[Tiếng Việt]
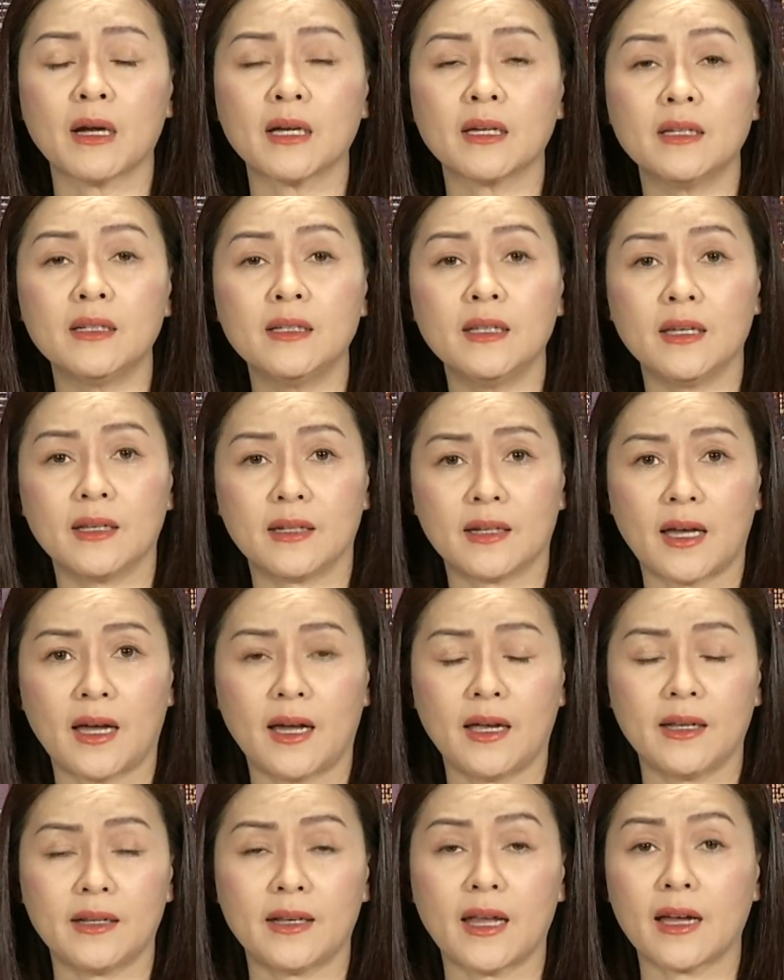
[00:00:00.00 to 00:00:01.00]
Bắc Kinh hiện
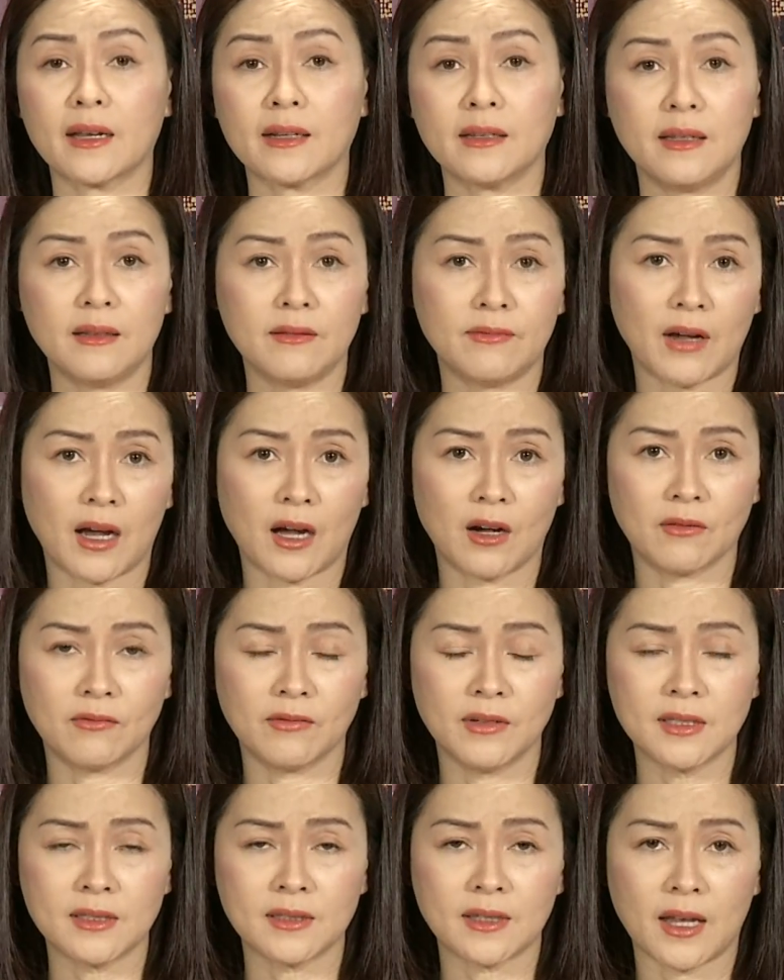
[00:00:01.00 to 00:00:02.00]
nay đang đi
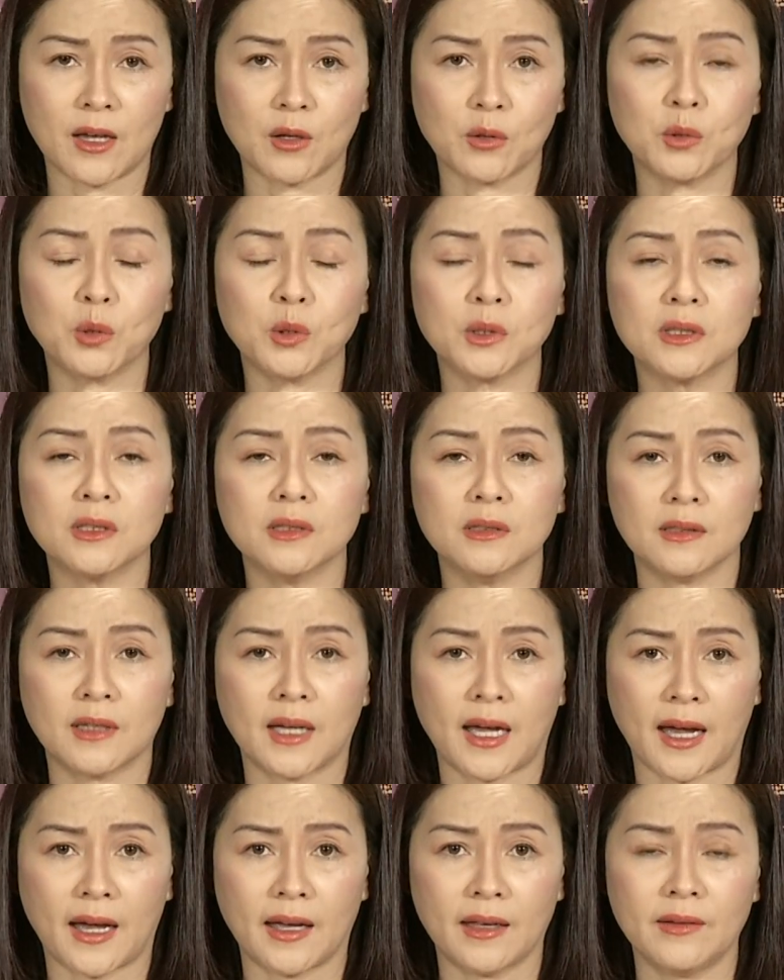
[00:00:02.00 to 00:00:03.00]
vào vết xe của
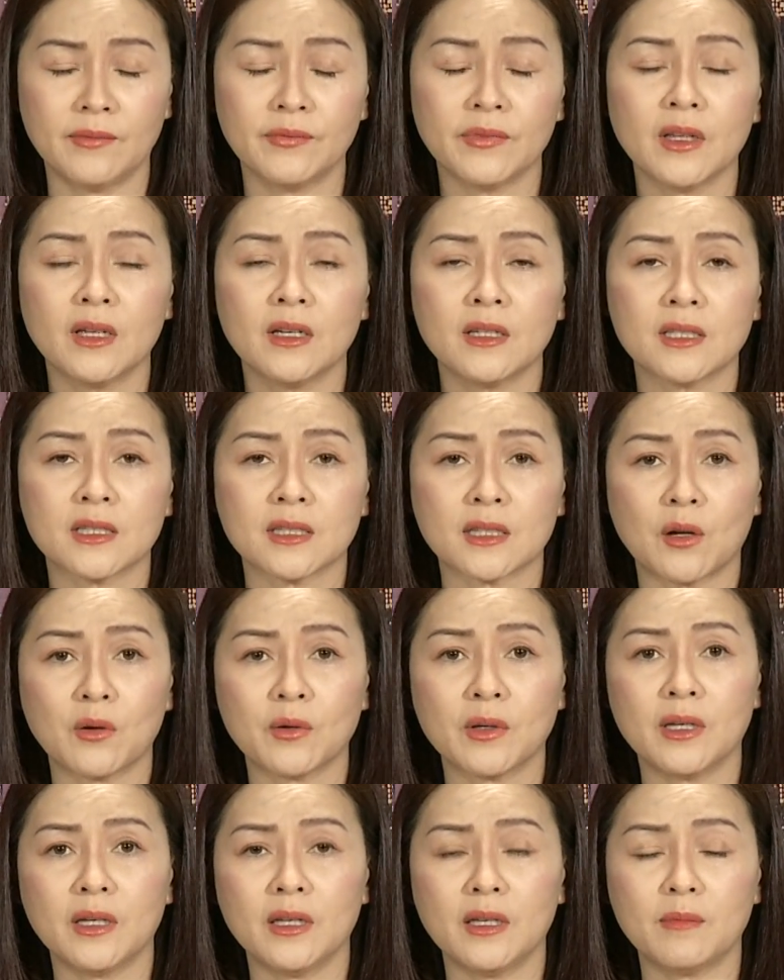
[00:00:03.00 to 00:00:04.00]
Thượng Hải
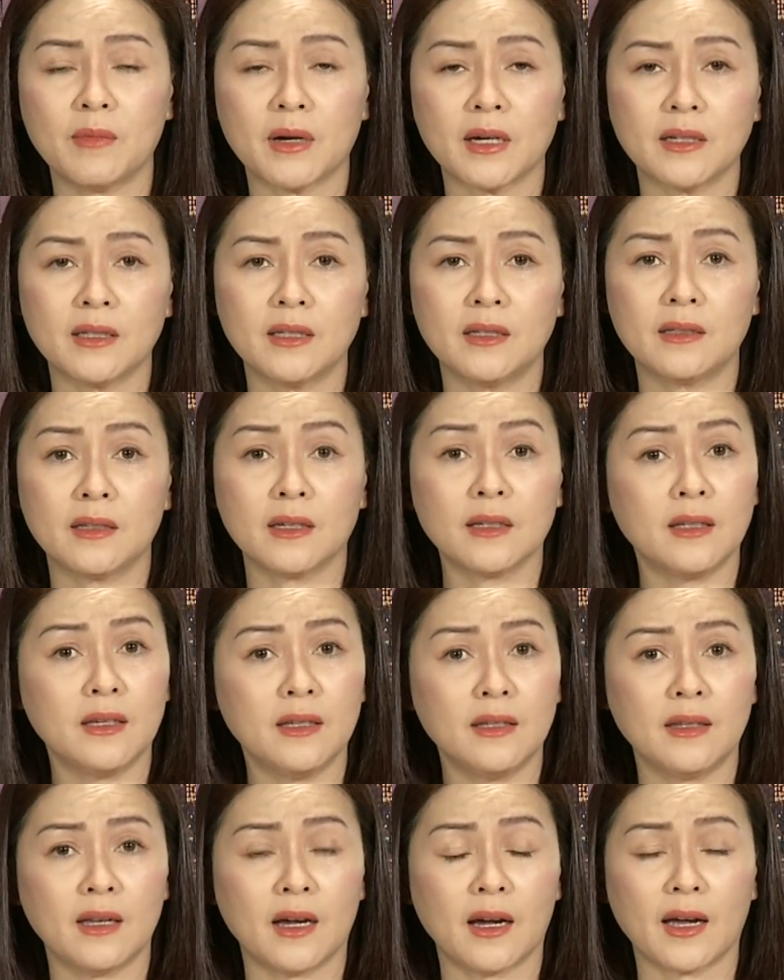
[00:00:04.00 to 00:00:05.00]
sau khi Bắc Kinh đã
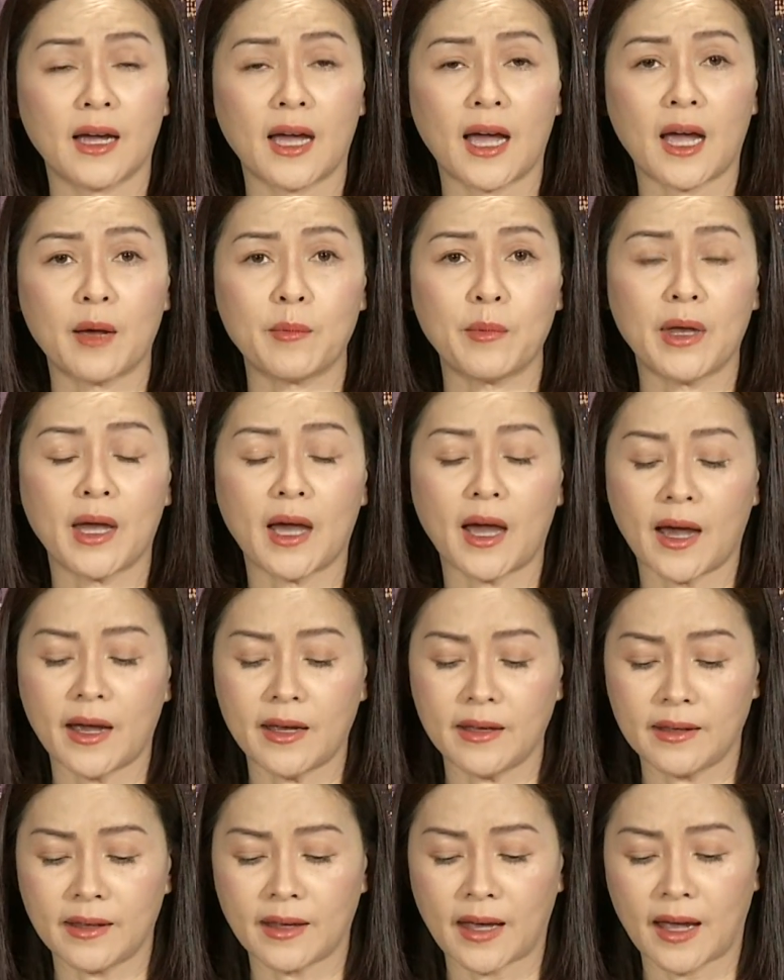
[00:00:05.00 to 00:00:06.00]
ghi nhận
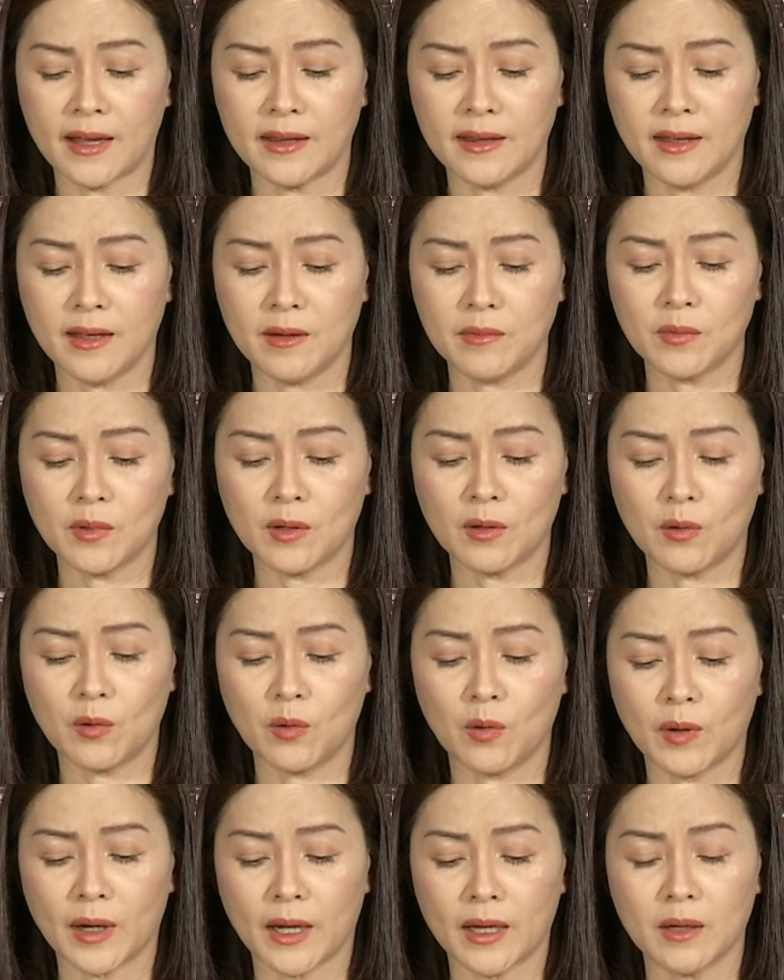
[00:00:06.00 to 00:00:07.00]
22 ca nhiễm
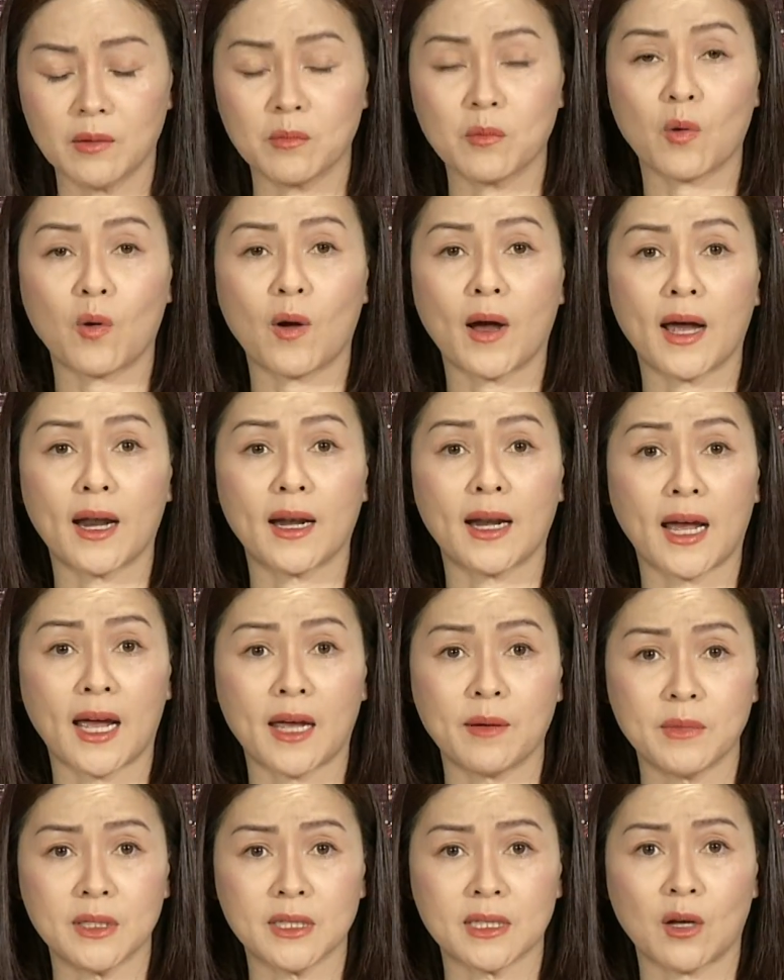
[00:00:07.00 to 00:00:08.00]
của ngày hôm qua
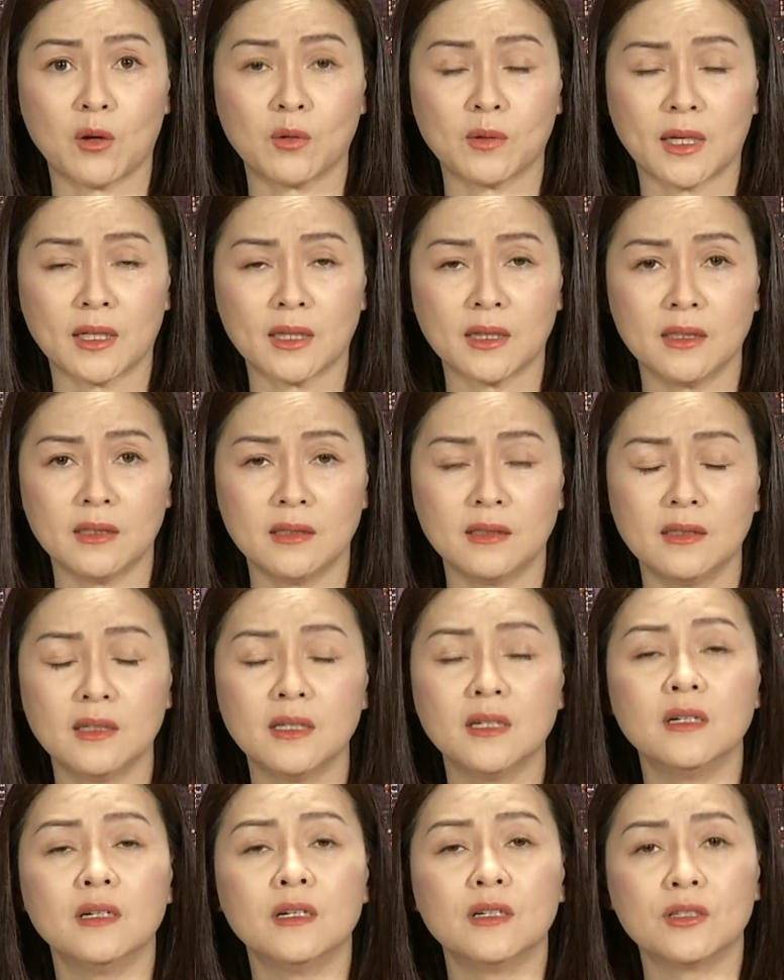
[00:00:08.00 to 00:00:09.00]
26 tháng 4
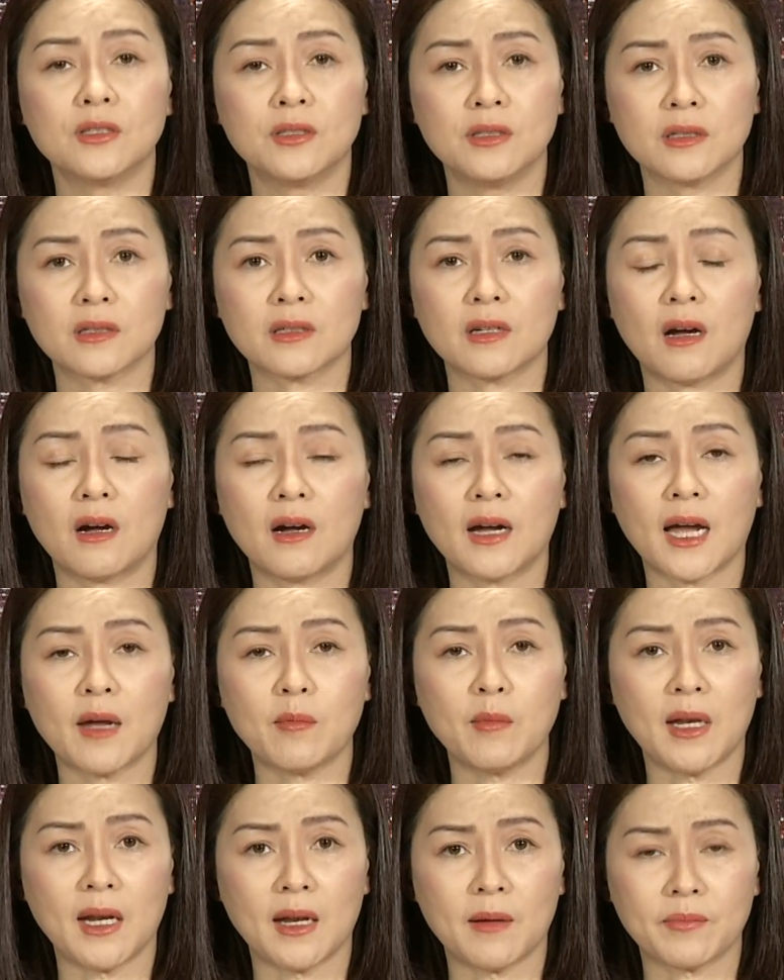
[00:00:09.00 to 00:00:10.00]
Trước đó
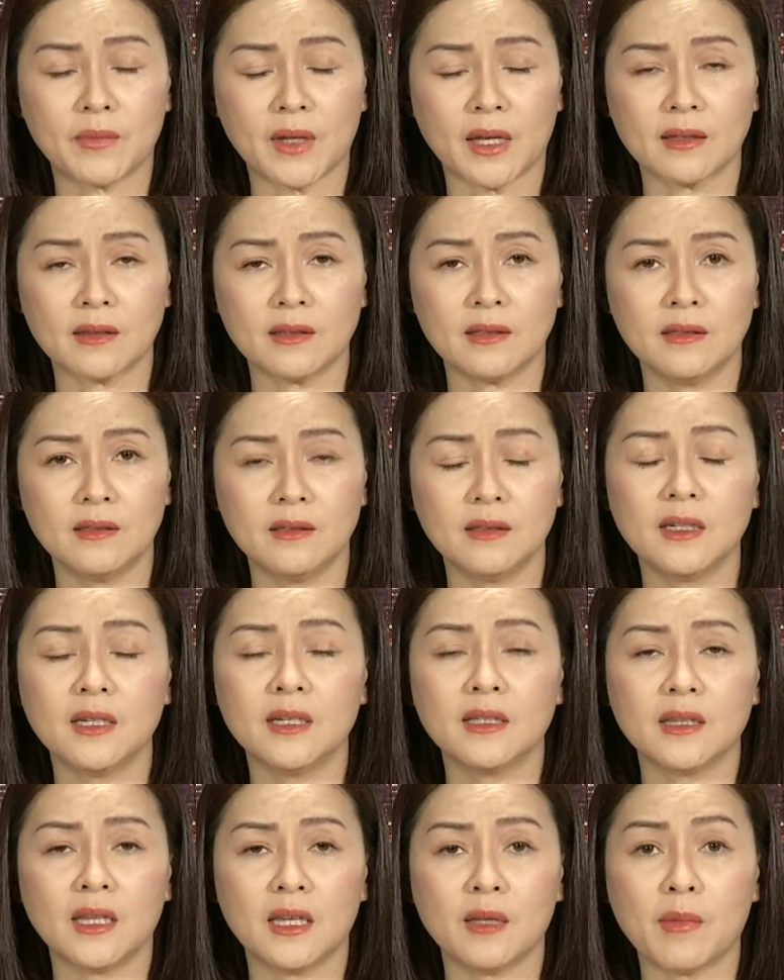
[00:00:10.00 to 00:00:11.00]
25 tháng 4
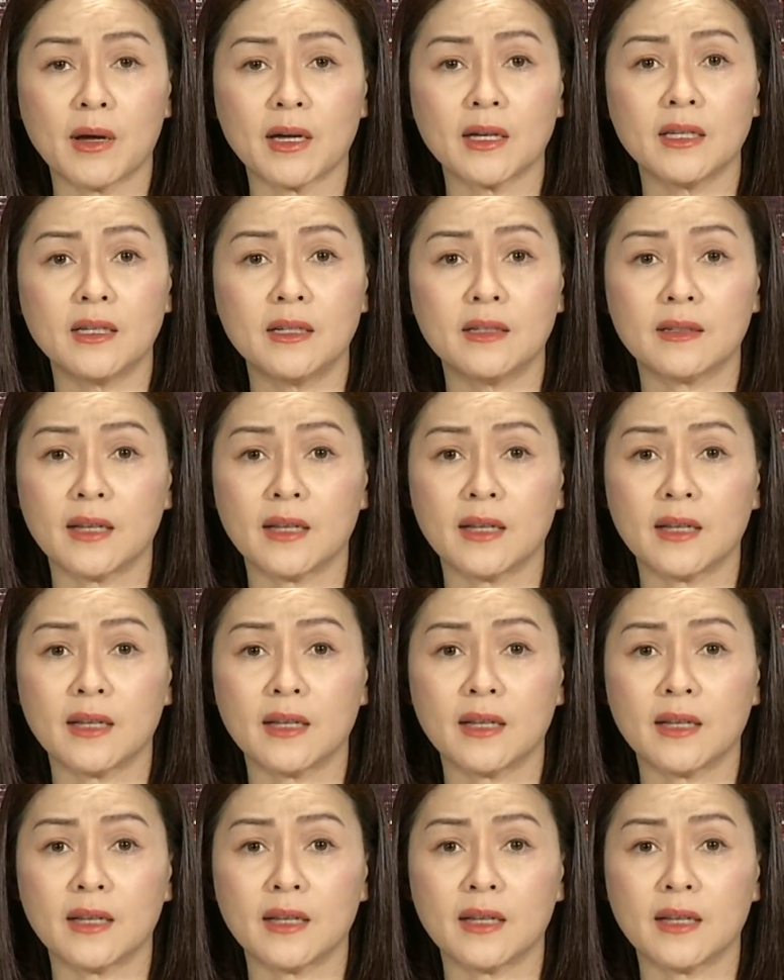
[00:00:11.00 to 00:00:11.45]
thì Bắc